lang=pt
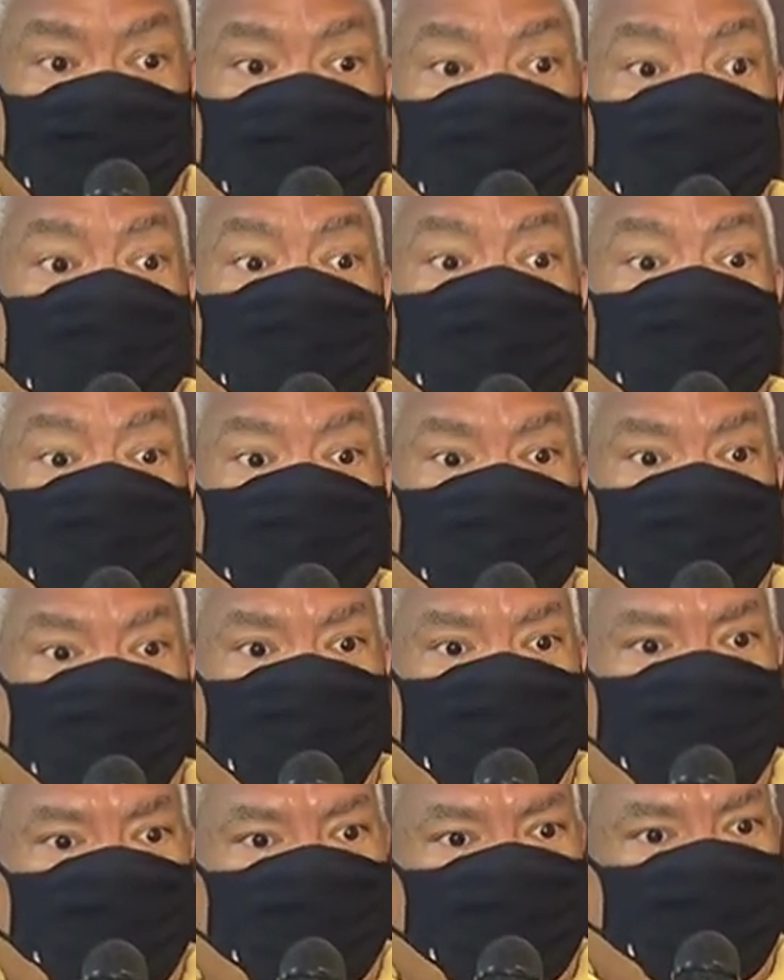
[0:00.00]
quando eu
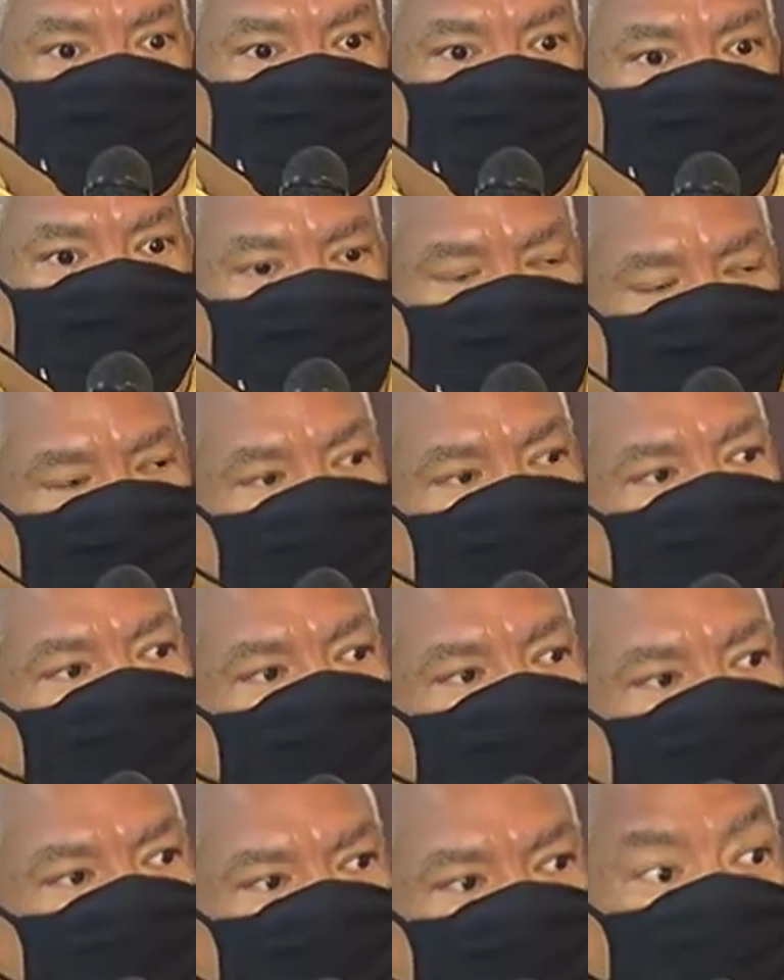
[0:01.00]
fui para o
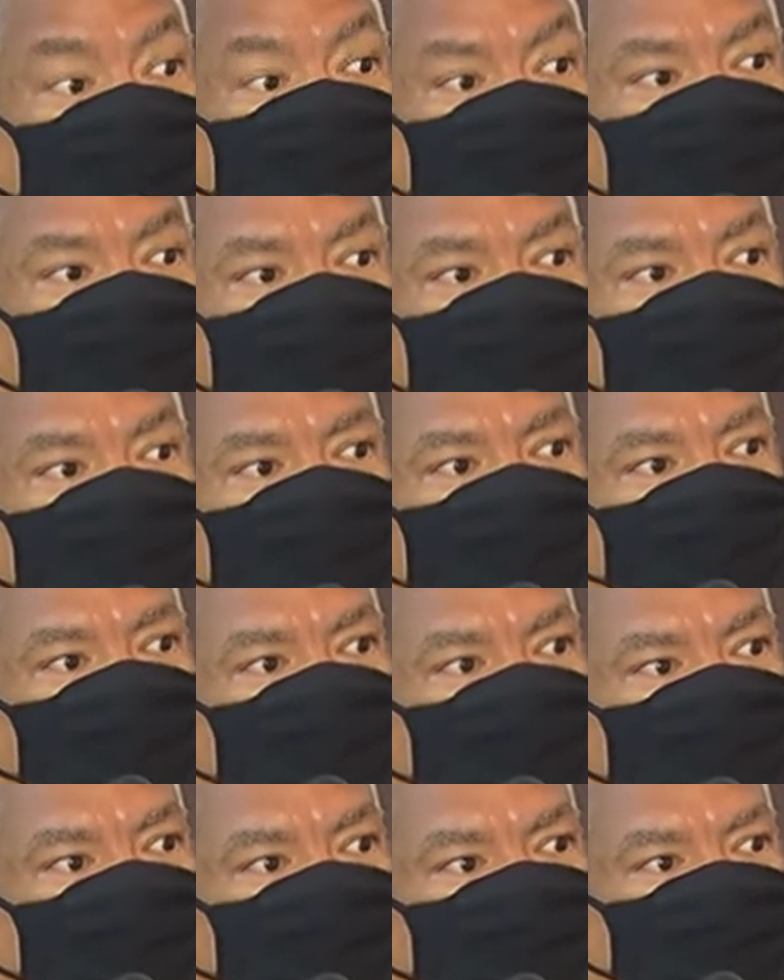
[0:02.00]
hospital, para a
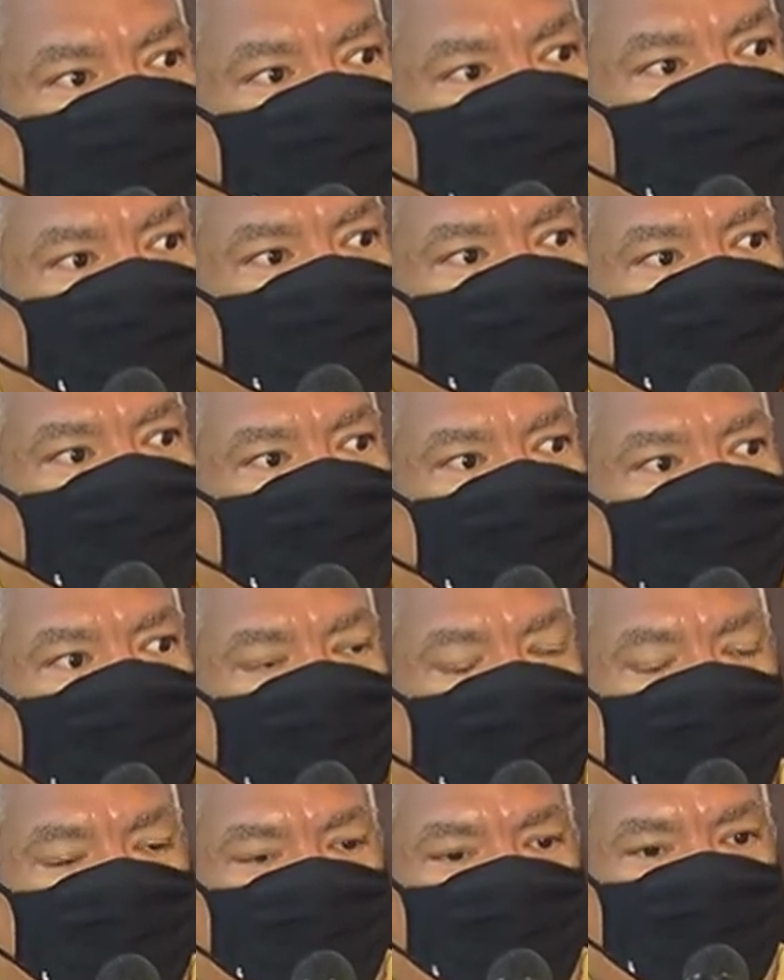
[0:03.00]
policlínica,
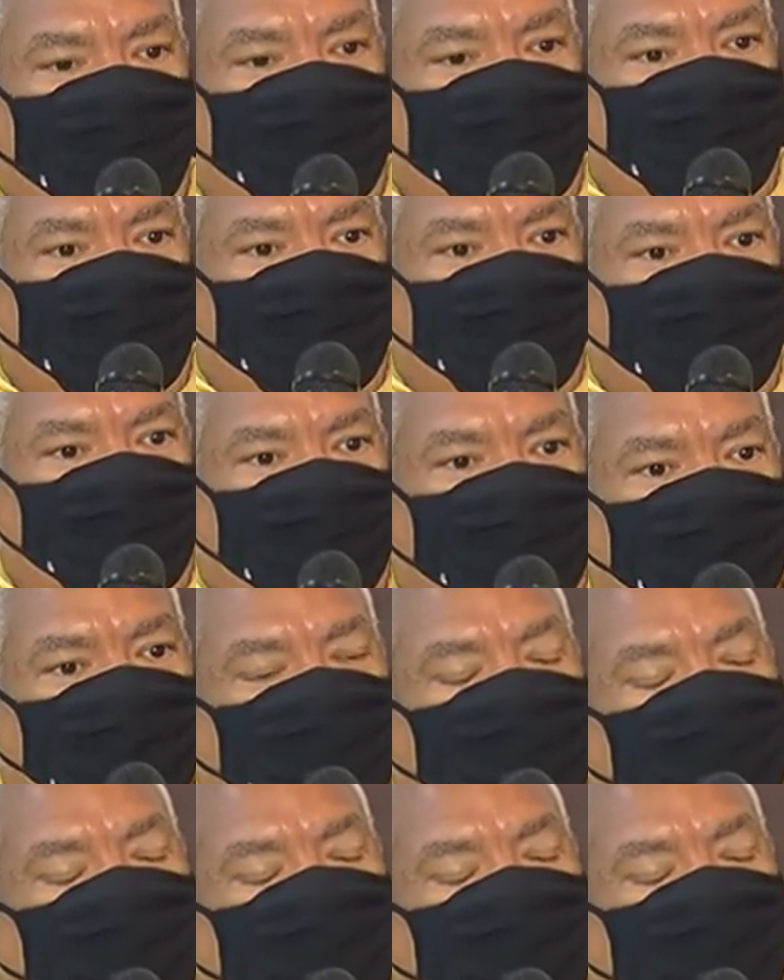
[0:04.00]
e